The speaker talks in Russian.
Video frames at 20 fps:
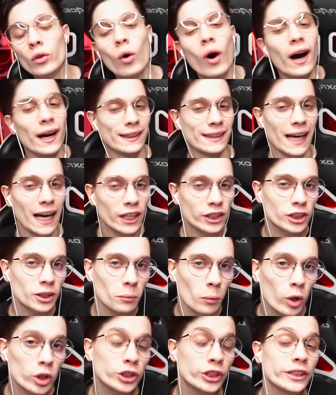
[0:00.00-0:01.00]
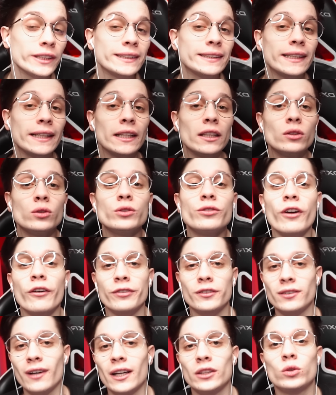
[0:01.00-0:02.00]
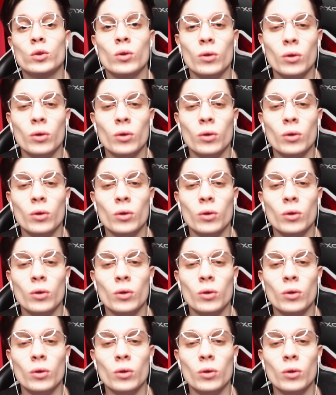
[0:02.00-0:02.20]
Ну а также можете заглянуть во вкладку